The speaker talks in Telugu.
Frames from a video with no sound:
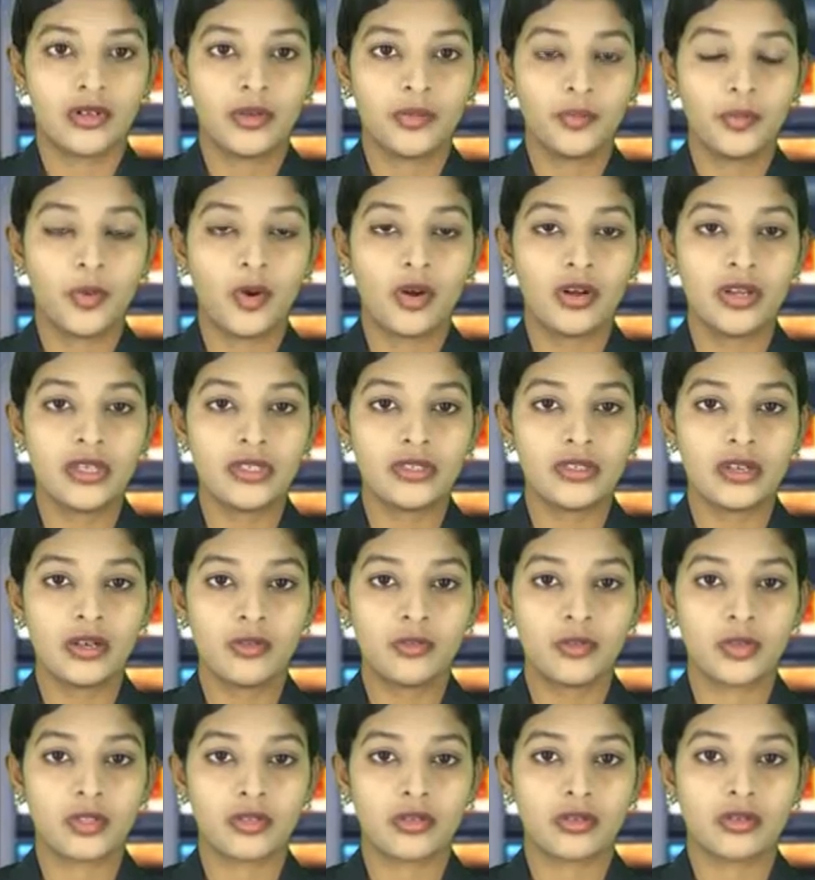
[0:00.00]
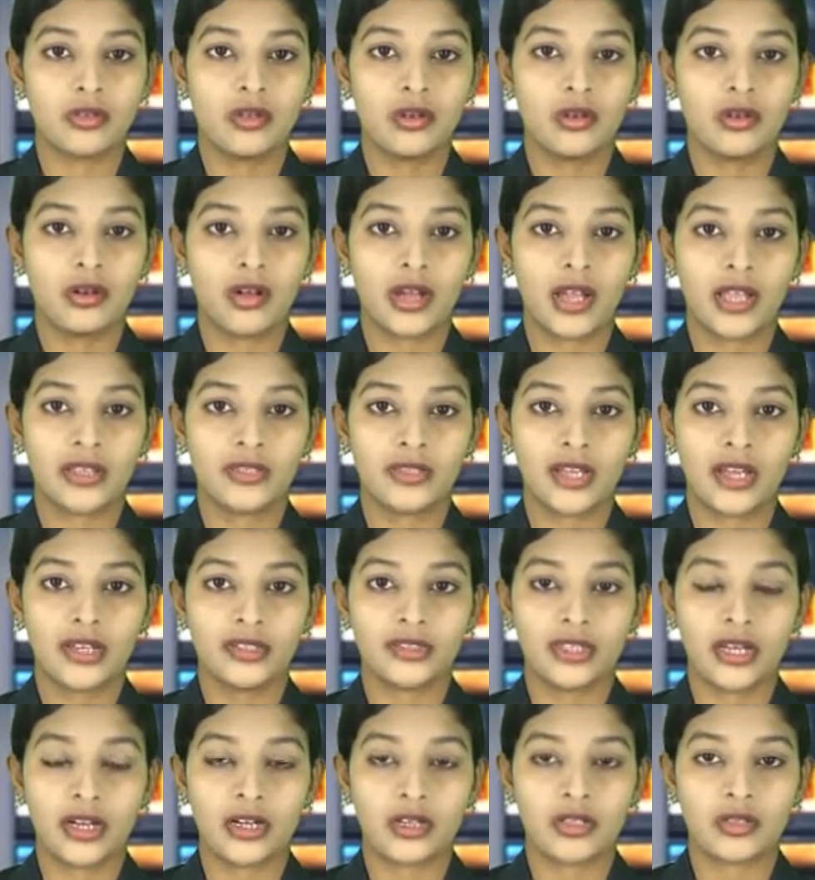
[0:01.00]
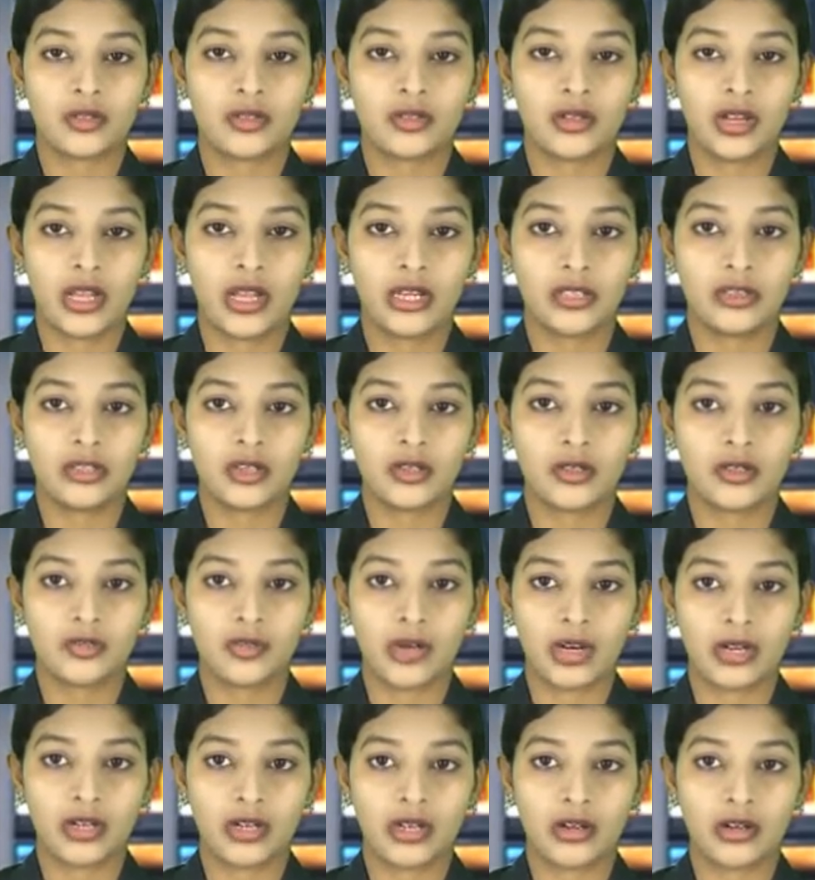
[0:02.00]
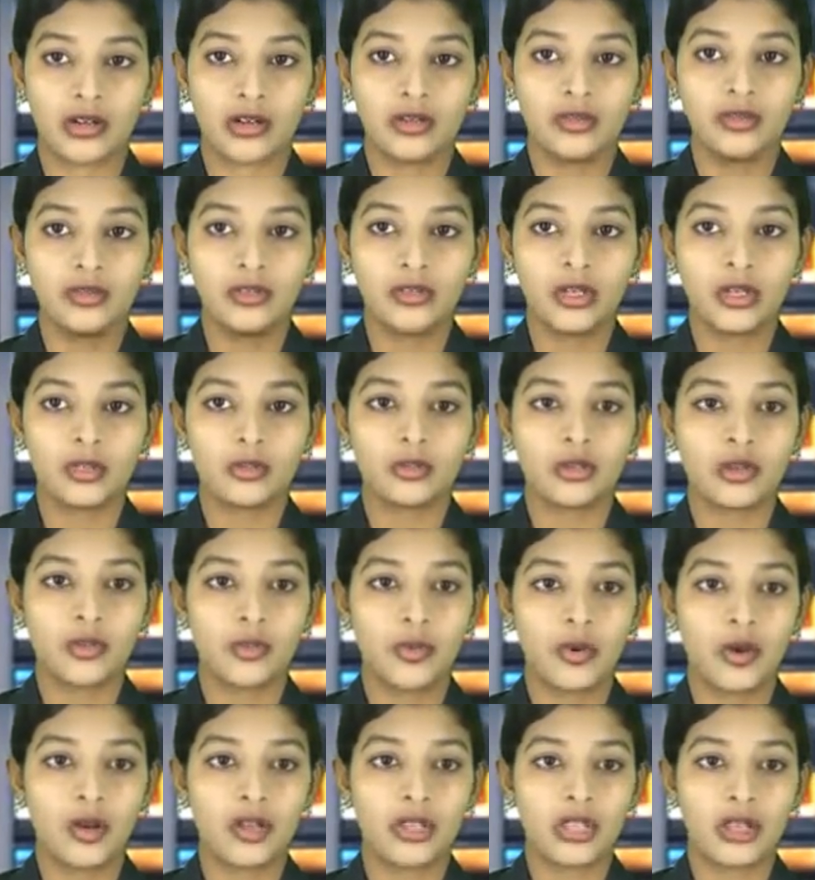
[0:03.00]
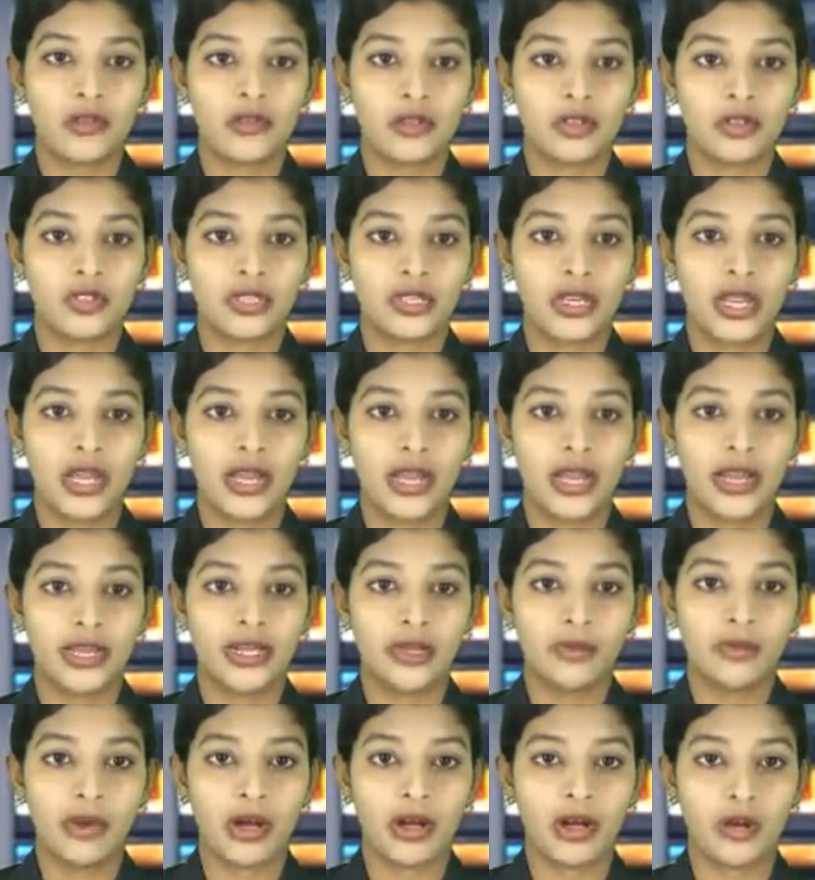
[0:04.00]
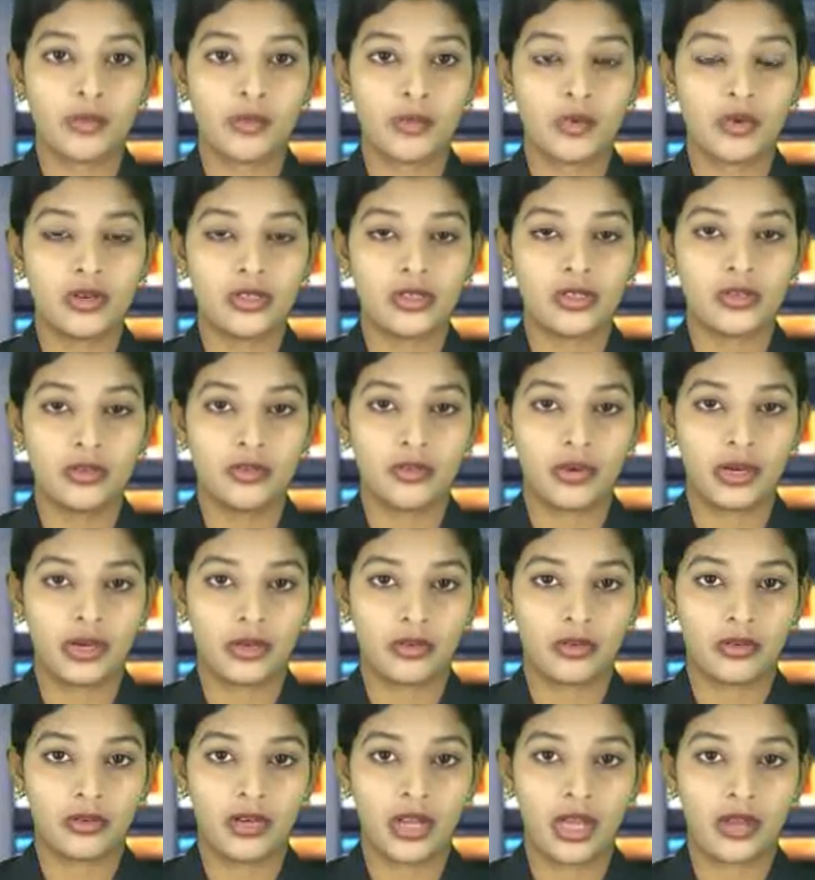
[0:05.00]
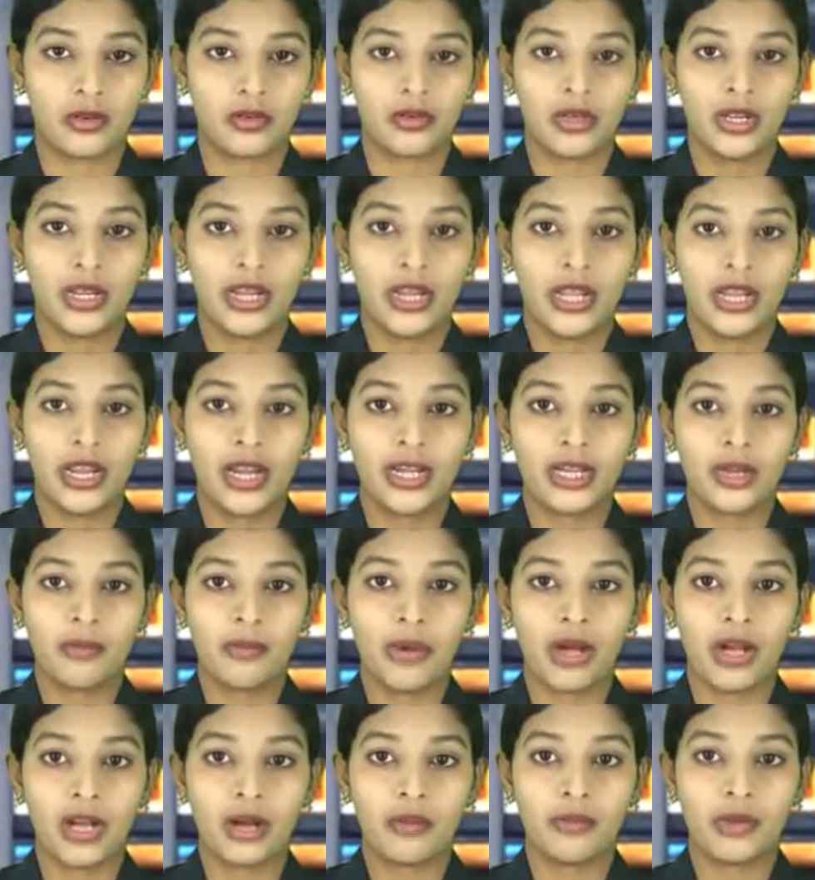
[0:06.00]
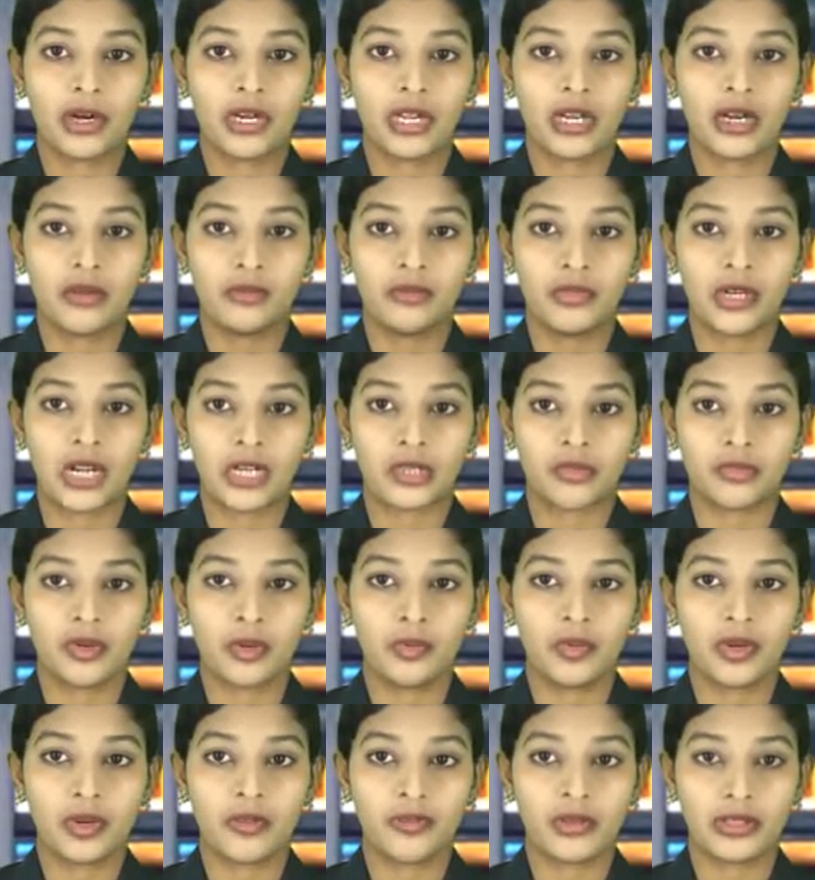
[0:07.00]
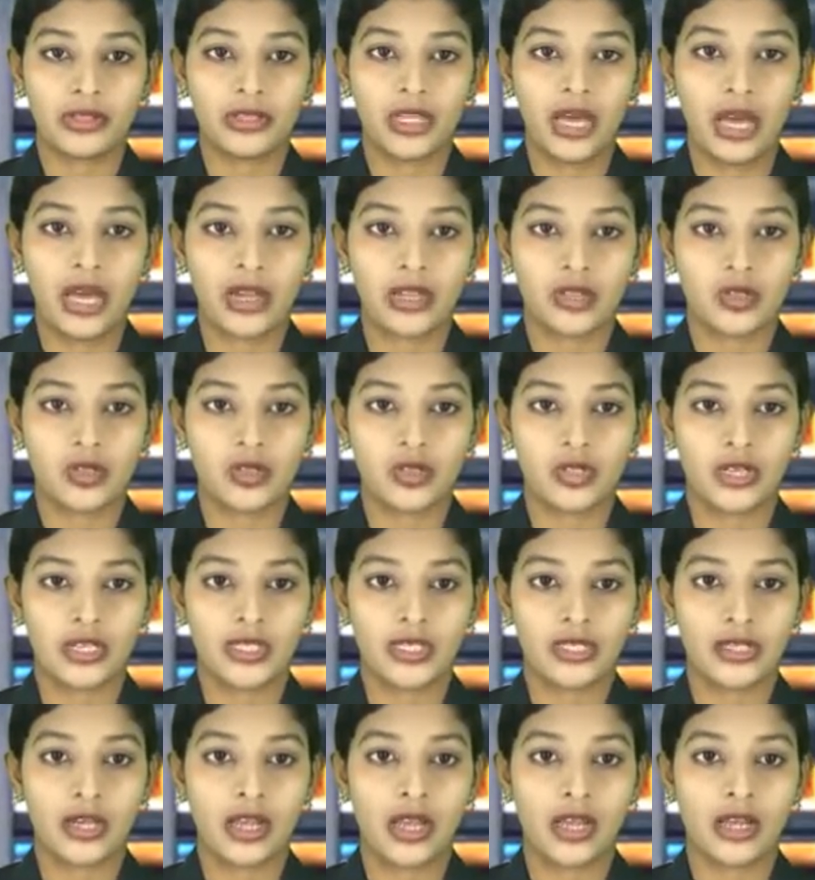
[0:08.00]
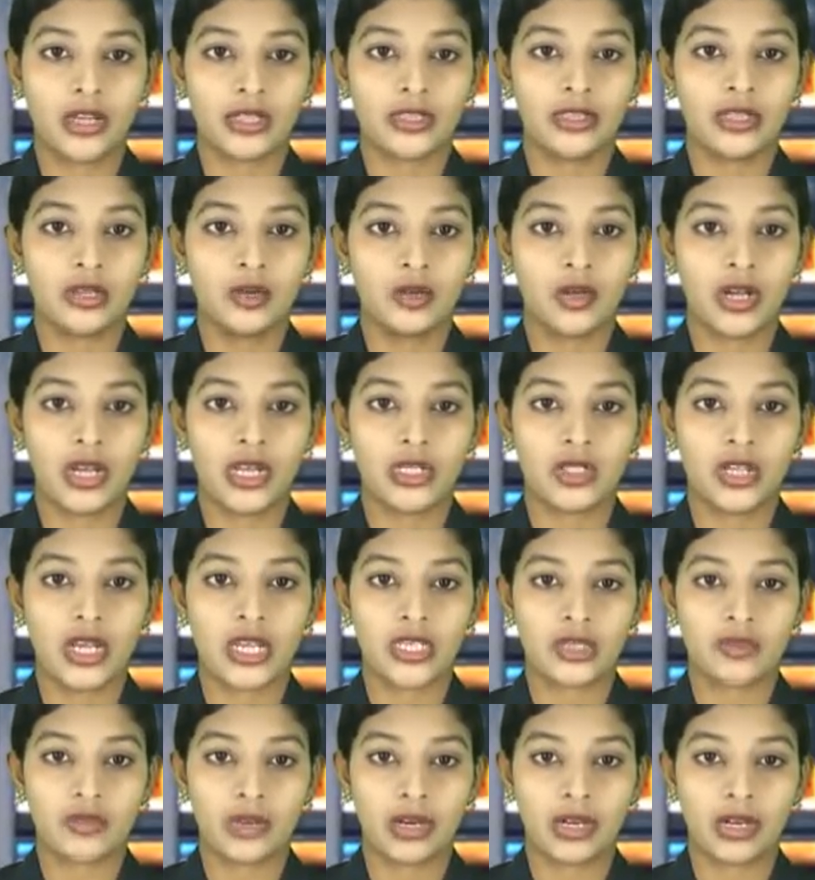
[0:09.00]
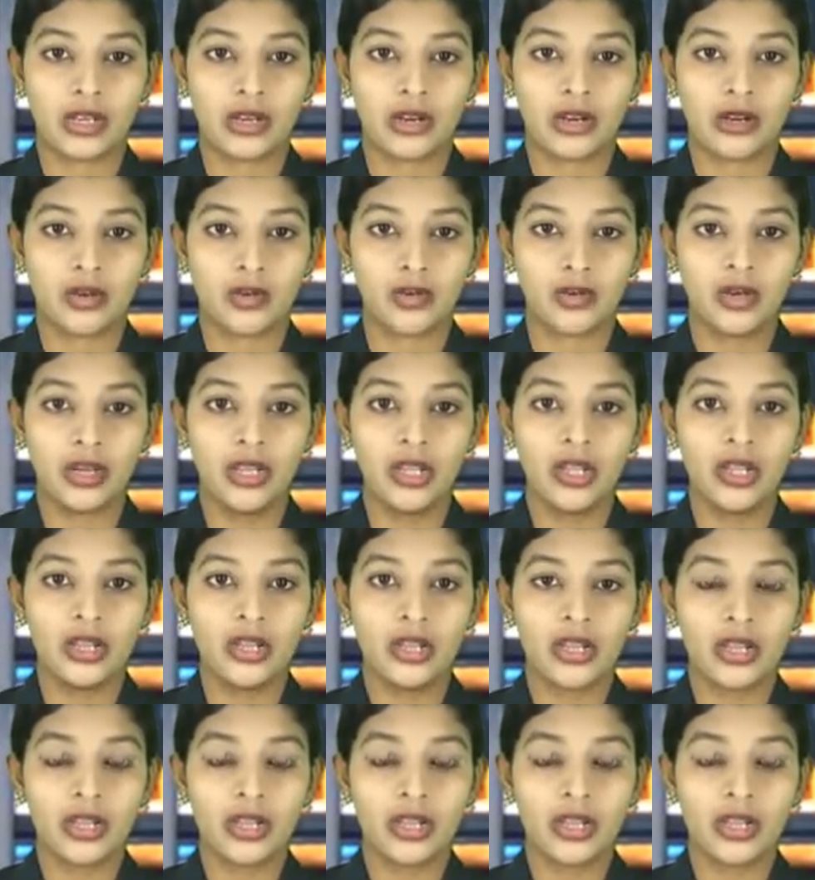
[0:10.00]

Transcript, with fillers: పోలీసుల ముసుగులో గంజాయి తరలిస్తున్న ఇద్దరు స్మగ్లర్లను తూర్పుగోదావరి జిల్లా ఏటపాక పోలీసులు పట్టుకున్నారు ఏటపాక మండలం లక్ష్మీపురం వద్ద అరెస్టు చేసిన ఇద్దరు గంజాయి స్మగ్లర్ల నుండి